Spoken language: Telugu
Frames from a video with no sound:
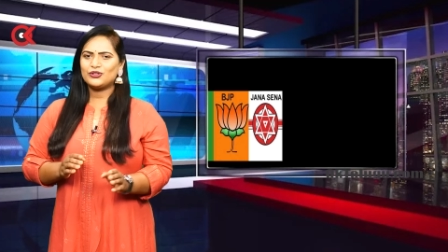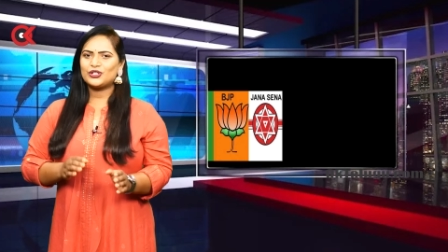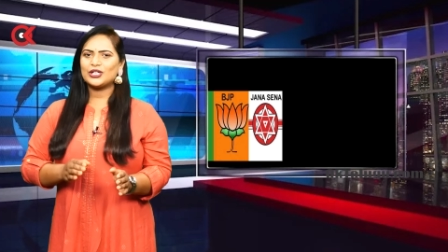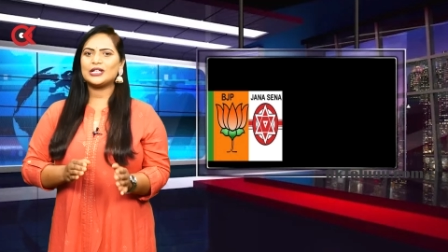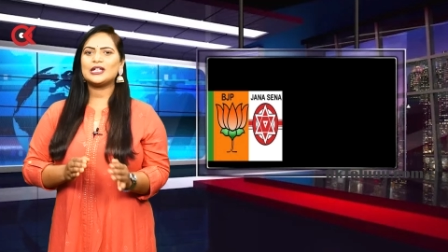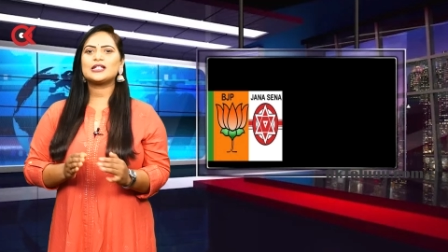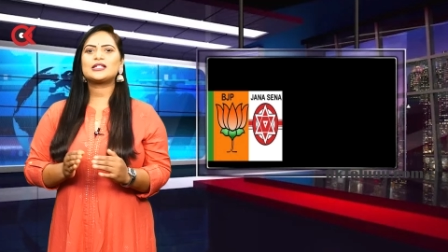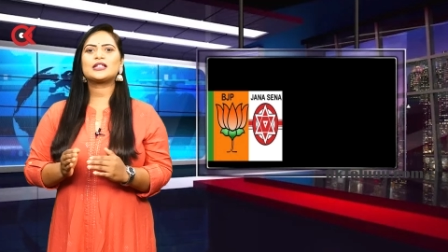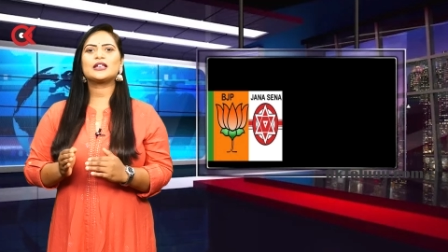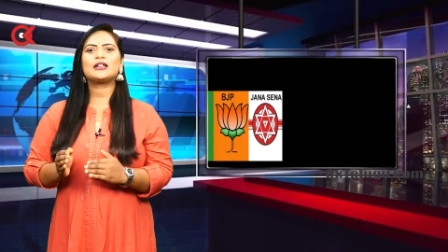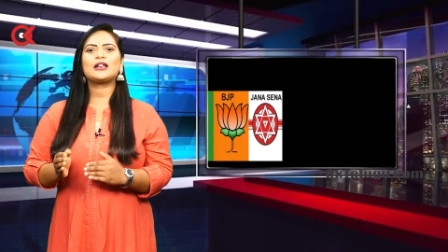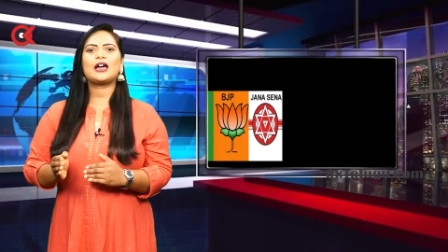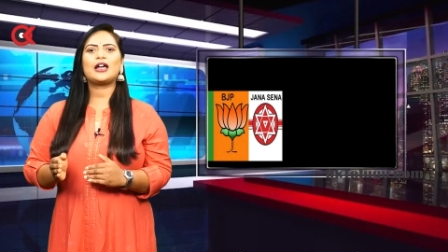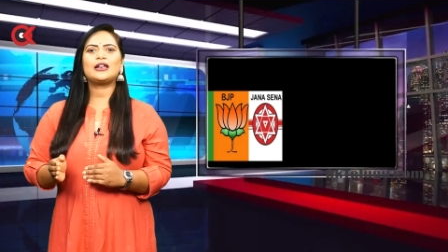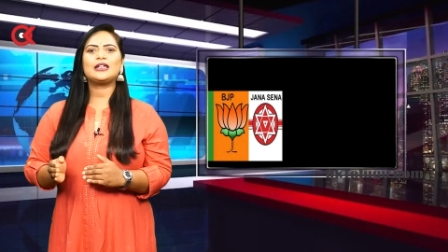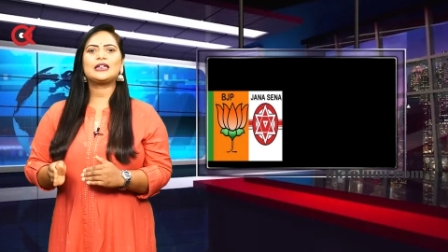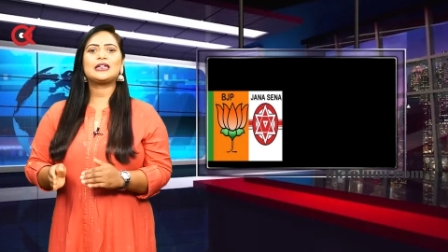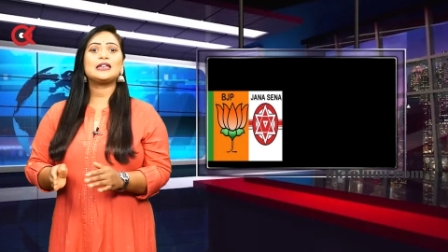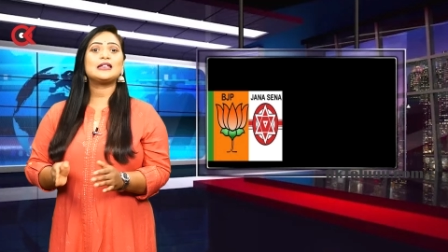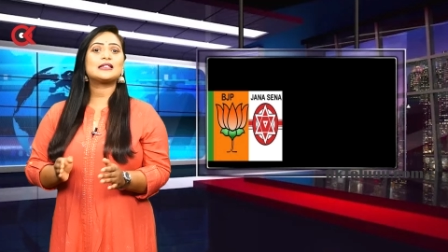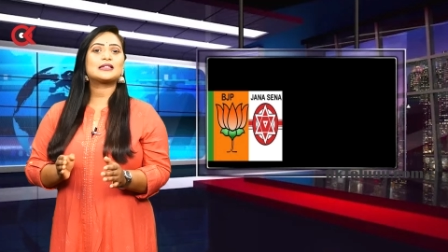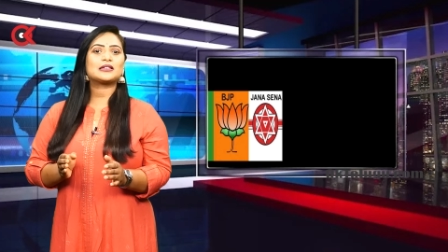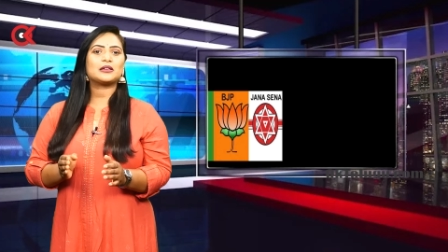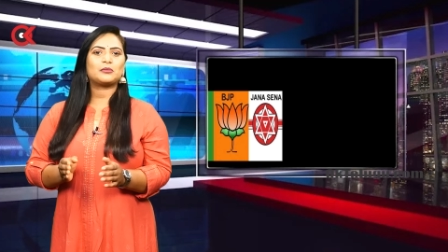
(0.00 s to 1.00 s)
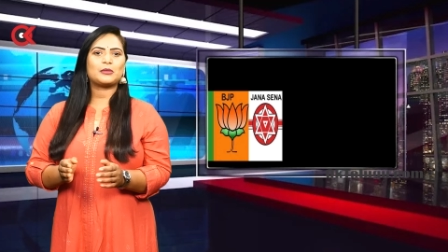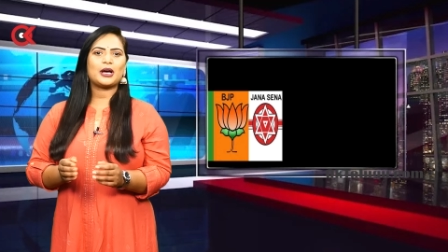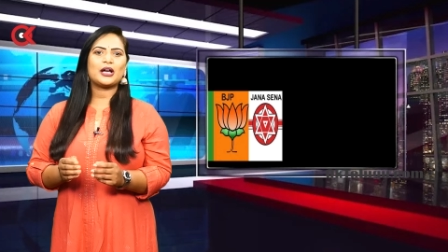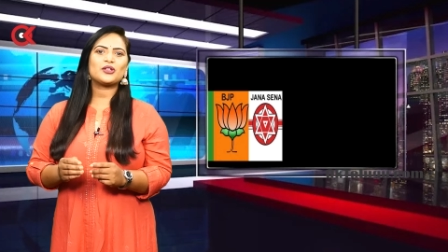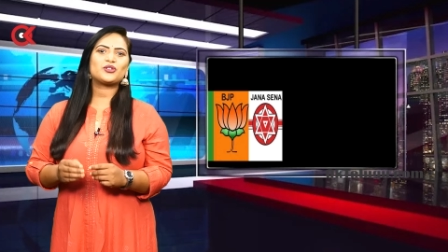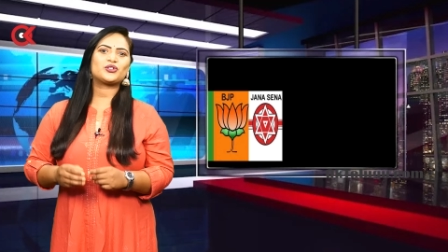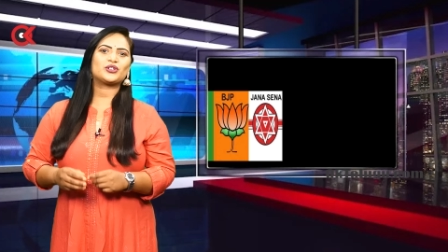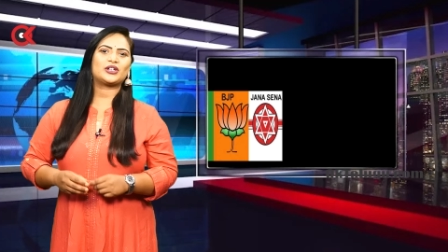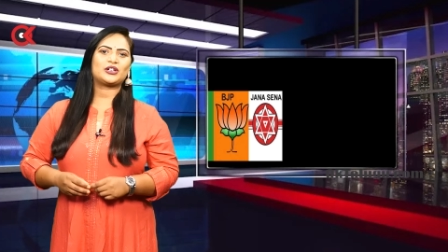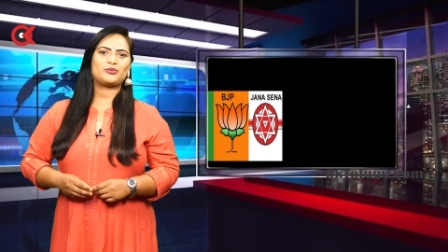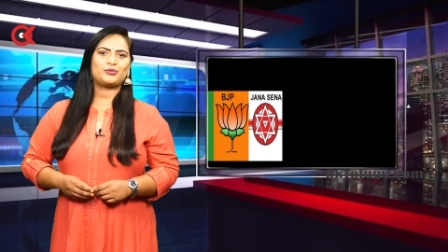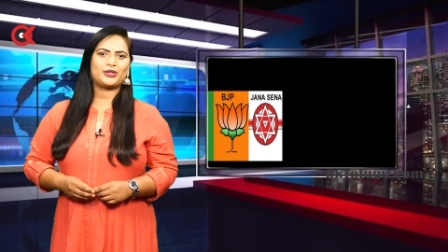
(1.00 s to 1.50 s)
జనసేనానికి
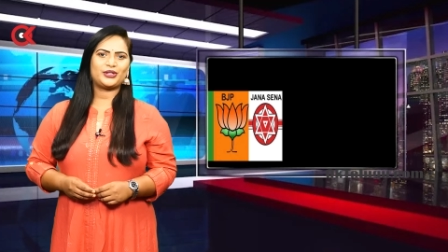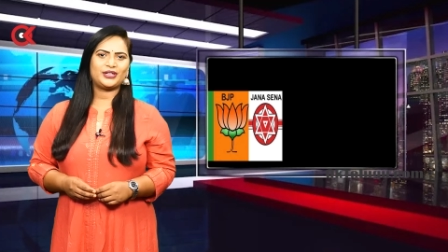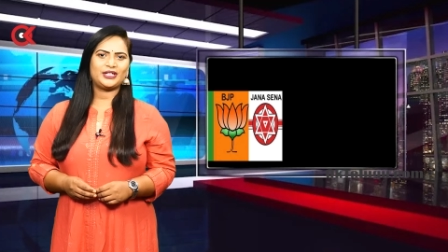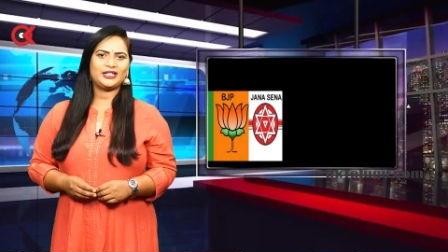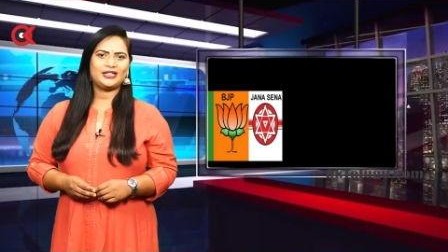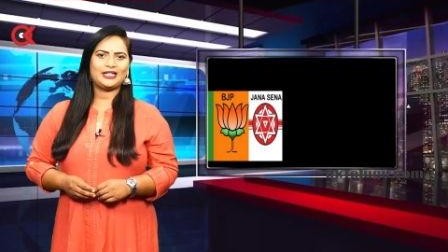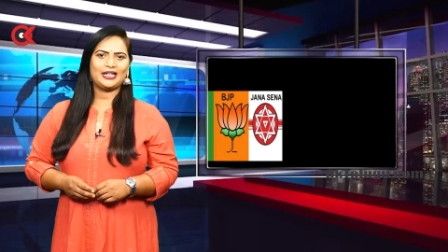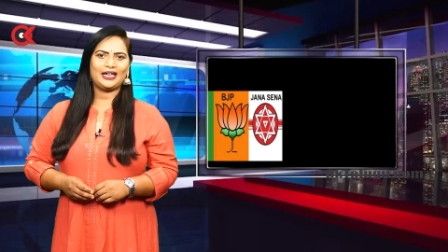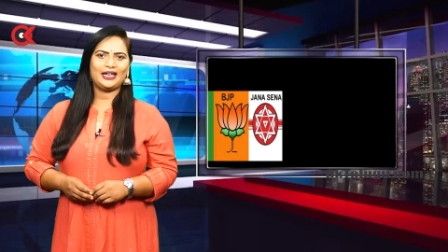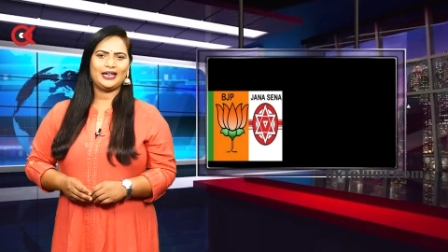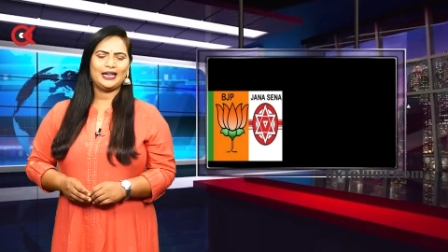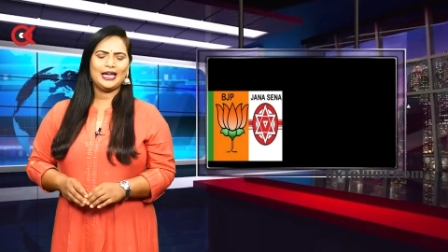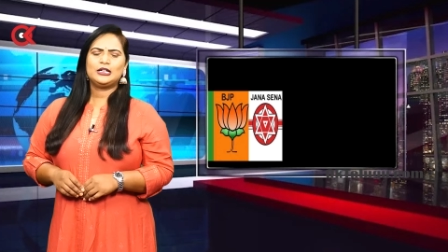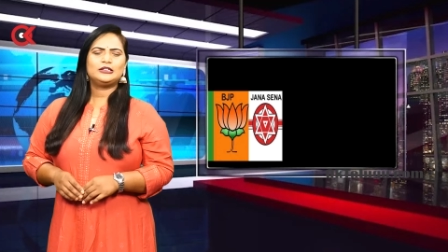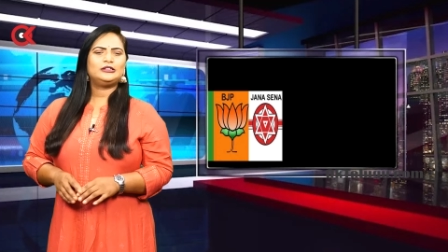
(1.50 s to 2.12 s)
సమాచారం అందింది